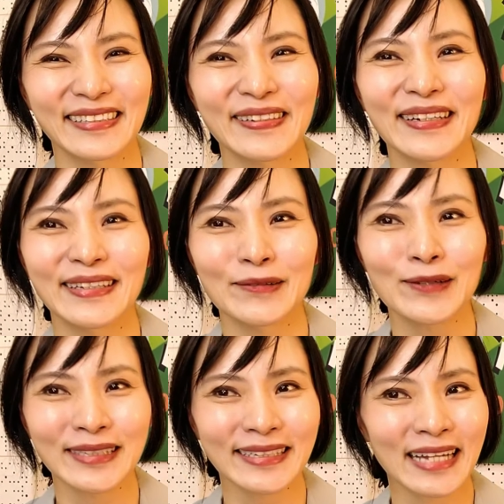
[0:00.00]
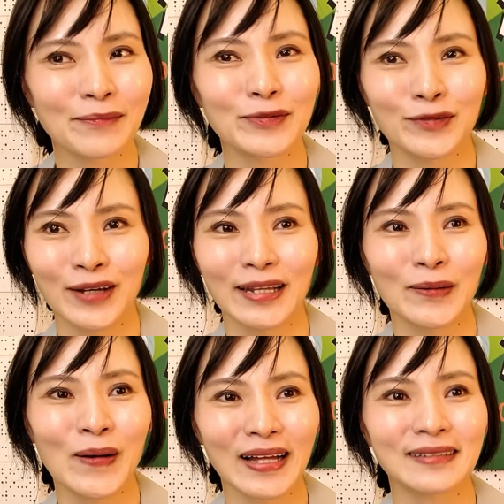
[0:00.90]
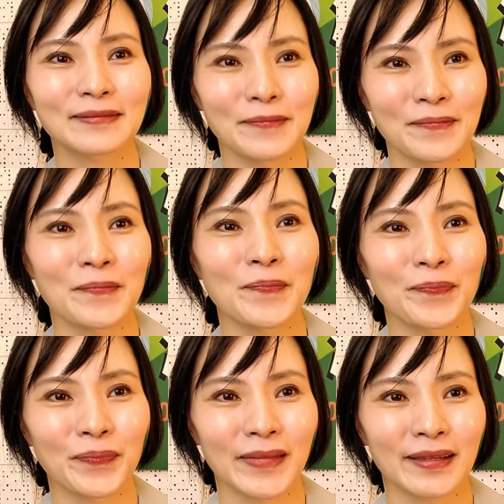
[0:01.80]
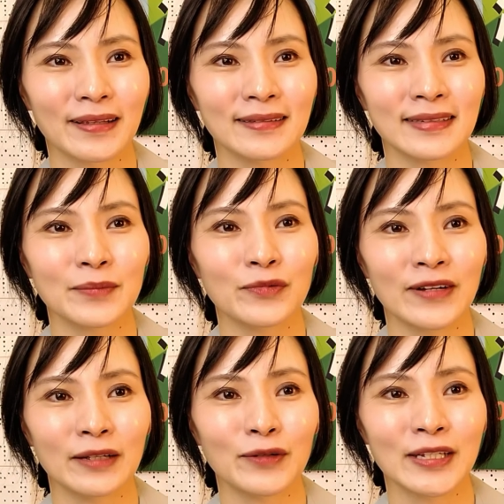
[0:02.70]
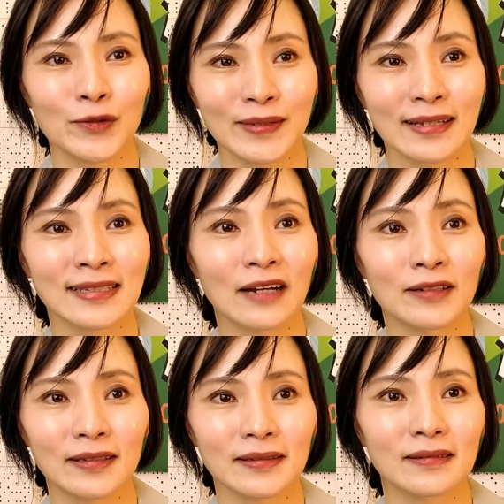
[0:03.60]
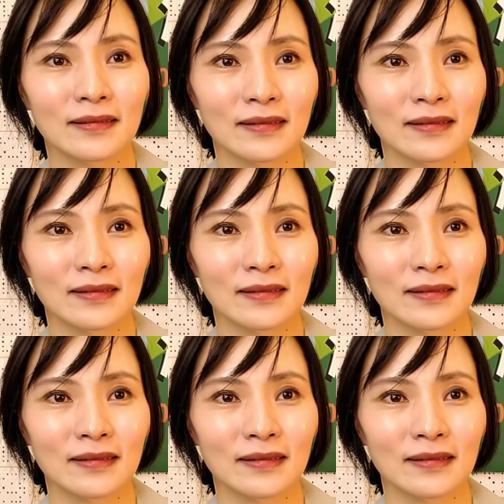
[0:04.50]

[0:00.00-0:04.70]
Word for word: 对，如果真的看不出来的话，呃，这部分问题会比较小一点。